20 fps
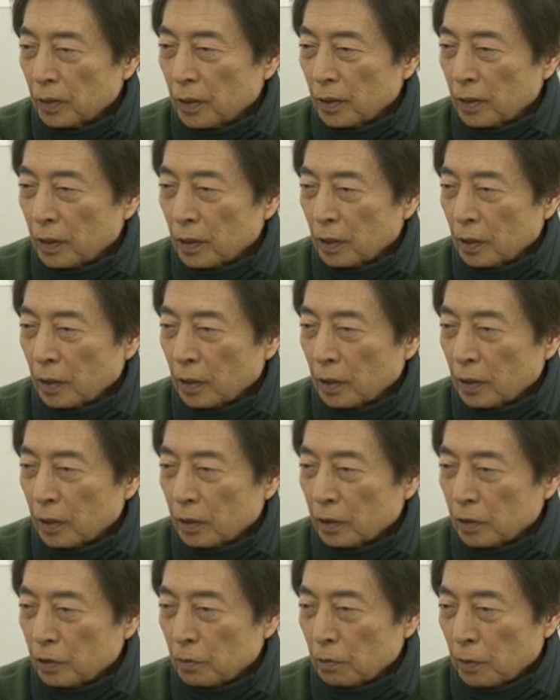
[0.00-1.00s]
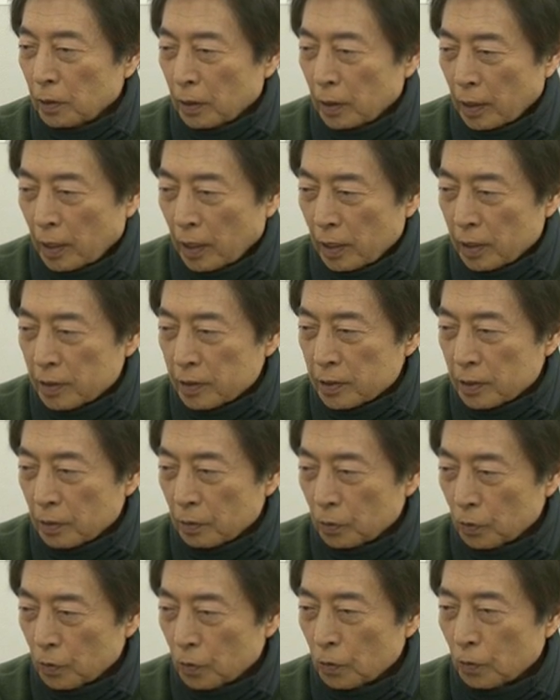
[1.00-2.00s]
え日米開
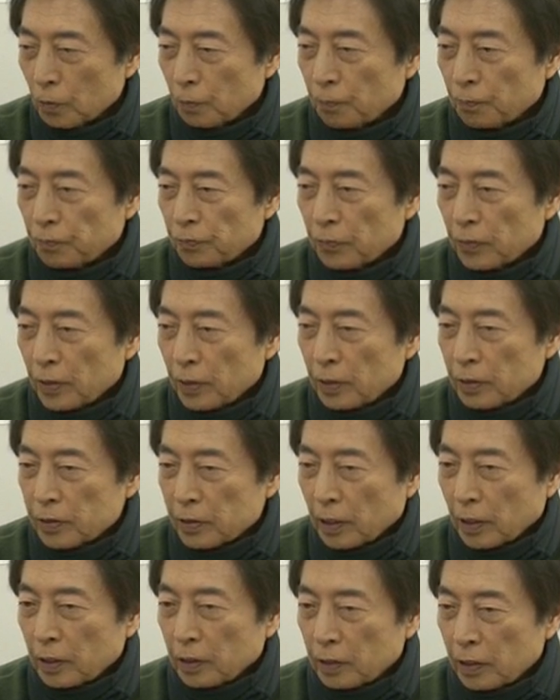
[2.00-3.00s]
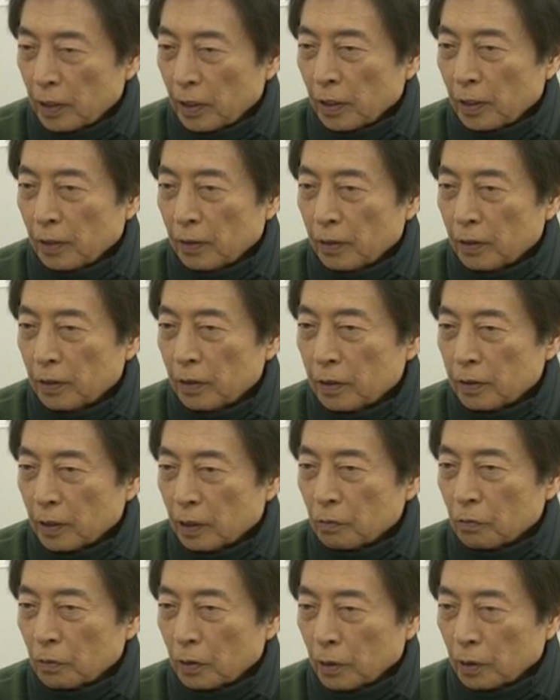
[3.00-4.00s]
戦を避けて
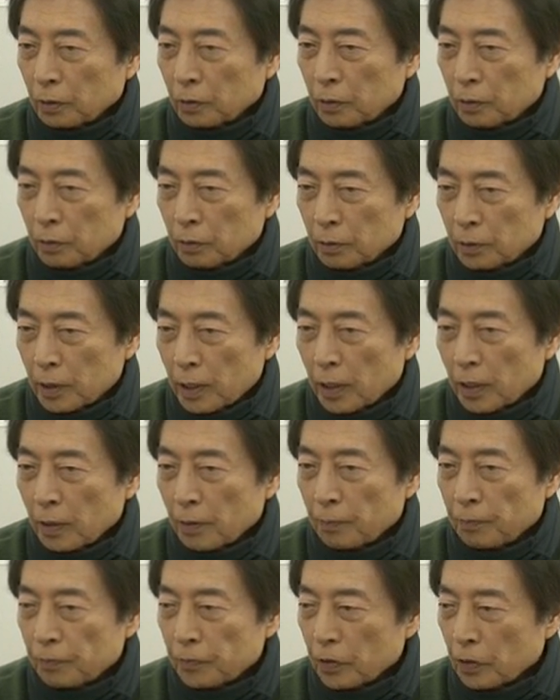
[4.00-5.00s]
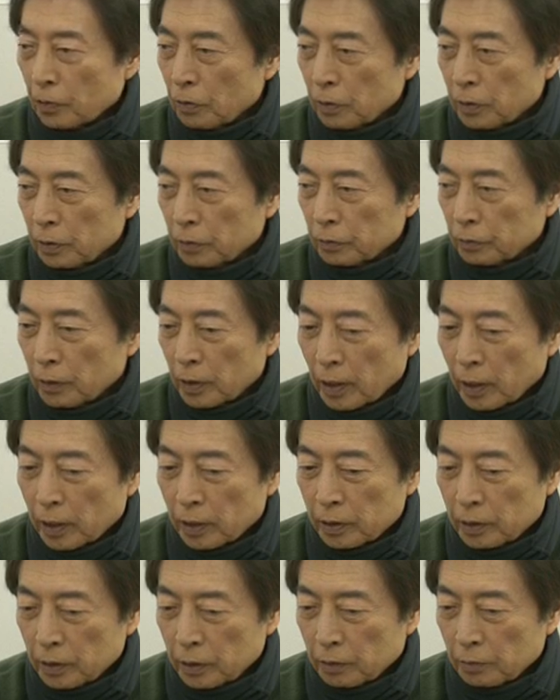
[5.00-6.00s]
なんとかっていうふうないろいろなことを
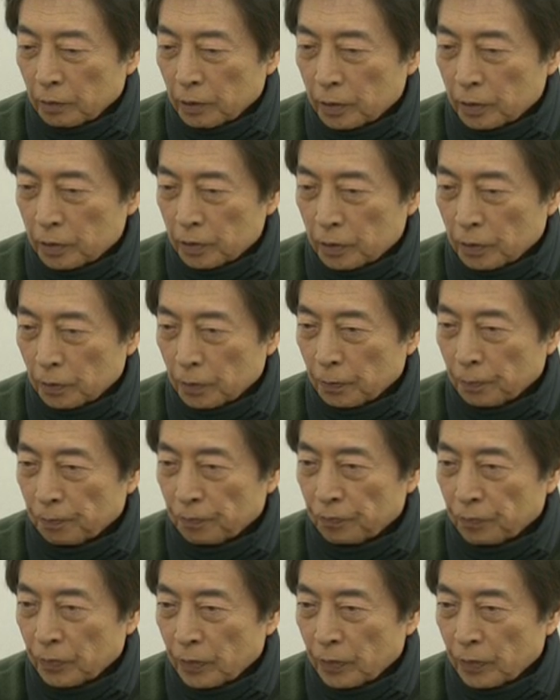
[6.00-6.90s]
考えてたようなんですけど